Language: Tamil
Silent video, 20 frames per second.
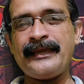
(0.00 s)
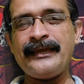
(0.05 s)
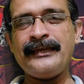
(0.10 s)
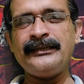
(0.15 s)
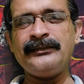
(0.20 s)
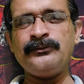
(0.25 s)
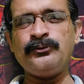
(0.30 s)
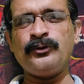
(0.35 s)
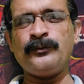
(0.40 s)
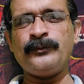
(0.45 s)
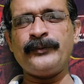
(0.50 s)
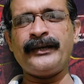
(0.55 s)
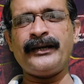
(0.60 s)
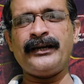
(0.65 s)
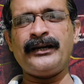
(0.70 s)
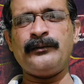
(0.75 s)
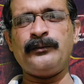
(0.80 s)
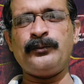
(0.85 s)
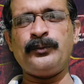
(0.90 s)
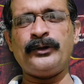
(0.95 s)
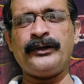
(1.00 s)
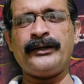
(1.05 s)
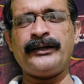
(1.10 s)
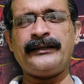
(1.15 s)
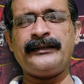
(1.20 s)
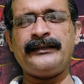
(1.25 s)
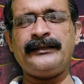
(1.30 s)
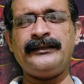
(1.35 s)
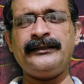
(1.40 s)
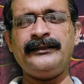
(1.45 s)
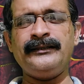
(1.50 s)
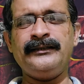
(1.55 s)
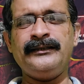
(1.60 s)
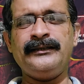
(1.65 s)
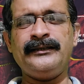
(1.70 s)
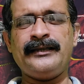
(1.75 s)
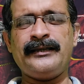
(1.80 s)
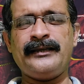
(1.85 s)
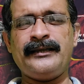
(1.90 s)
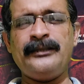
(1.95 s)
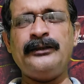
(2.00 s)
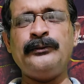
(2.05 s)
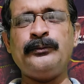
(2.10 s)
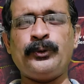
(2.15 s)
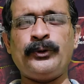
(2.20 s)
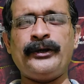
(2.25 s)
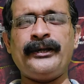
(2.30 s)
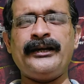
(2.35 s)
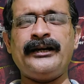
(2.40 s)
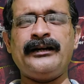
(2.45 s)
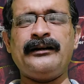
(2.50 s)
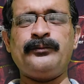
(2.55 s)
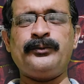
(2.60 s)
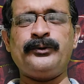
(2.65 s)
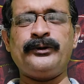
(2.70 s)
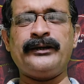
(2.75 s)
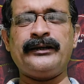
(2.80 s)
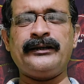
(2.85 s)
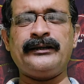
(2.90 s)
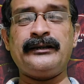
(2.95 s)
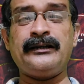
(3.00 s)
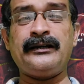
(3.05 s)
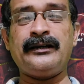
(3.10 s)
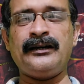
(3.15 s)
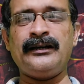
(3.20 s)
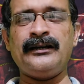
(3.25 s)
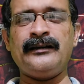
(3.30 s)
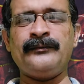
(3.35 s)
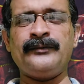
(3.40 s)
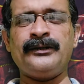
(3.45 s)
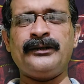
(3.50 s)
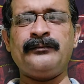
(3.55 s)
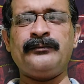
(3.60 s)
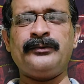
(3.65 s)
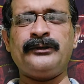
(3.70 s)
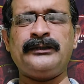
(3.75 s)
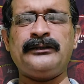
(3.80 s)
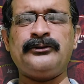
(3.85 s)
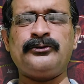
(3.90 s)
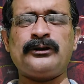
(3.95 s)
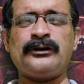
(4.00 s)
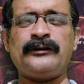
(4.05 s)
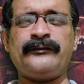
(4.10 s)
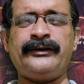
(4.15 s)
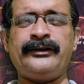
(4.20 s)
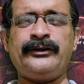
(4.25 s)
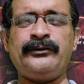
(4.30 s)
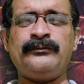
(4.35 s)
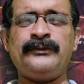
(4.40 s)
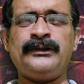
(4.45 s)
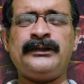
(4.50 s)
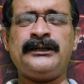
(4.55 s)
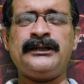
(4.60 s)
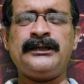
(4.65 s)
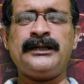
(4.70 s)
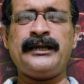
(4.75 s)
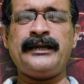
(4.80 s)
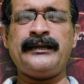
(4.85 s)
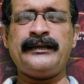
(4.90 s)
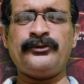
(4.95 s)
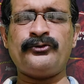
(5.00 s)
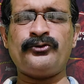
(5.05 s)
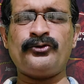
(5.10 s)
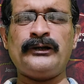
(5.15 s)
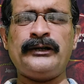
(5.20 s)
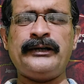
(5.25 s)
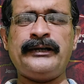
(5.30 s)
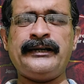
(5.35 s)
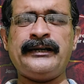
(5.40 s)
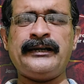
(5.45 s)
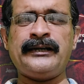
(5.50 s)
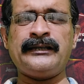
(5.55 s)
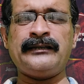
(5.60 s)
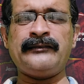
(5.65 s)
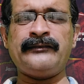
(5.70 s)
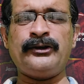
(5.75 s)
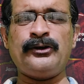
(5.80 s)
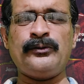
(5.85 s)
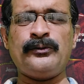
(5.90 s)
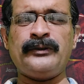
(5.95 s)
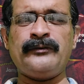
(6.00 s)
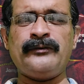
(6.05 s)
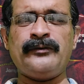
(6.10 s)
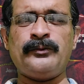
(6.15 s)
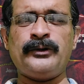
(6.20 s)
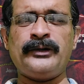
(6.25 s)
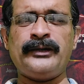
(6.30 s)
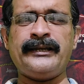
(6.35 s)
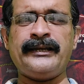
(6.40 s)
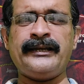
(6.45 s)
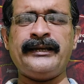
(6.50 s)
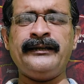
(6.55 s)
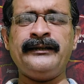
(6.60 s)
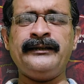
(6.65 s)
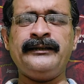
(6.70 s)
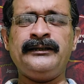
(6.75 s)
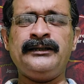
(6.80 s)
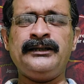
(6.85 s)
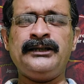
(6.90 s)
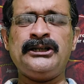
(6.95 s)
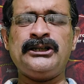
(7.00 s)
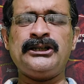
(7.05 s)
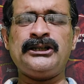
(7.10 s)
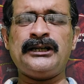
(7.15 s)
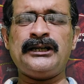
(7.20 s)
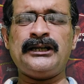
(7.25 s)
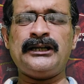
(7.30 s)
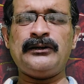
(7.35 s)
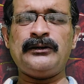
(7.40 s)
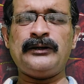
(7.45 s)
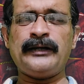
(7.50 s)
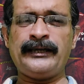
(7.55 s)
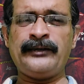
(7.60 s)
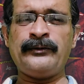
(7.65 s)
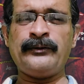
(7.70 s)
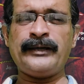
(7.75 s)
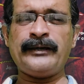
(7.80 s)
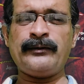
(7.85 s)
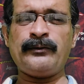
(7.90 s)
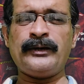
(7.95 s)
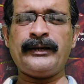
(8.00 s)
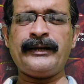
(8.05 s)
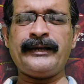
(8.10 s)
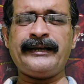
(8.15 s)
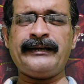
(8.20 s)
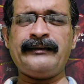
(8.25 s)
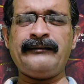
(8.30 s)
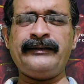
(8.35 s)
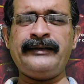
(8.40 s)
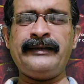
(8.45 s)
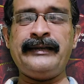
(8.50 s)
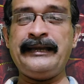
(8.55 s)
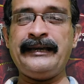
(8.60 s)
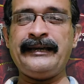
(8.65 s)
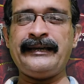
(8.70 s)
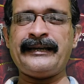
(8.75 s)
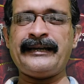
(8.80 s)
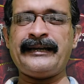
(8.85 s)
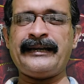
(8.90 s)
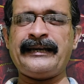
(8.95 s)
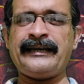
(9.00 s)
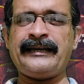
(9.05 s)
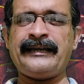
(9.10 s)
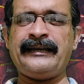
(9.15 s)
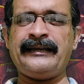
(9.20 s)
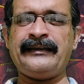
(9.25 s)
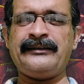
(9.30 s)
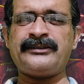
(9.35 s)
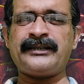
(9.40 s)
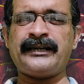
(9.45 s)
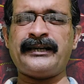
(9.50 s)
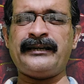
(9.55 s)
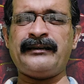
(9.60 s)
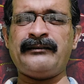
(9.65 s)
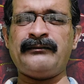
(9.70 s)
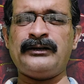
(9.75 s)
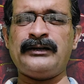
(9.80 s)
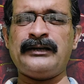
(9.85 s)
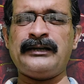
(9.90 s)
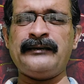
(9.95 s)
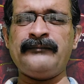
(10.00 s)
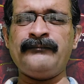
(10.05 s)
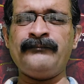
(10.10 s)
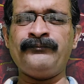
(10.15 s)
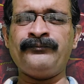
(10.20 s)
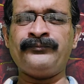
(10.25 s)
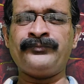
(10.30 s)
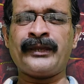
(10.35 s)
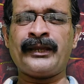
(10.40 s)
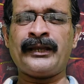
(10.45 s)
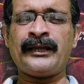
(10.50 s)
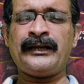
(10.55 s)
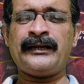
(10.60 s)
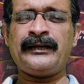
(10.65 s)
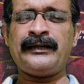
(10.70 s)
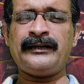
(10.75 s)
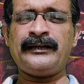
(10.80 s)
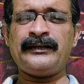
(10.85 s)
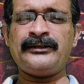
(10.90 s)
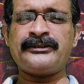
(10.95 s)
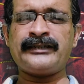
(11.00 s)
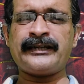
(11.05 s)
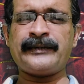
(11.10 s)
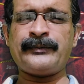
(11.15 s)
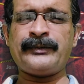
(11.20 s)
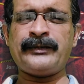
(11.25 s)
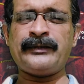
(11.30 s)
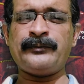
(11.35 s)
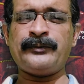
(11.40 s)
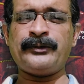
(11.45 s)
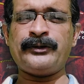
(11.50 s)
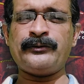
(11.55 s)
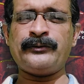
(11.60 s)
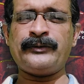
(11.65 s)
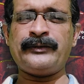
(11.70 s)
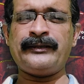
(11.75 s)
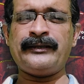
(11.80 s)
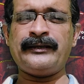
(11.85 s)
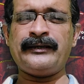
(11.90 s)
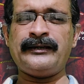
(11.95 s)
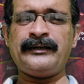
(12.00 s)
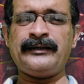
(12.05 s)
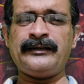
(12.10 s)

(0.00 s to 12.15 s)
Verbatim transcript: எது உண்மையாக போகிறது எது பொய்யாக போகிறது காலம்தான் பதில் சொல்ல வேண்டும் இதை சொல்லிவிட்டு நான் இந்த வீடியோ பதிவை முடிக்கிறேன் என்னுடைய ஒரே கேள்வி நீங்கள் என்ன நினைக்கிறீங்க சைனாவால் க கன்ஸ்ட்ரக்ட் பண்ணப்பட்டும் இந்த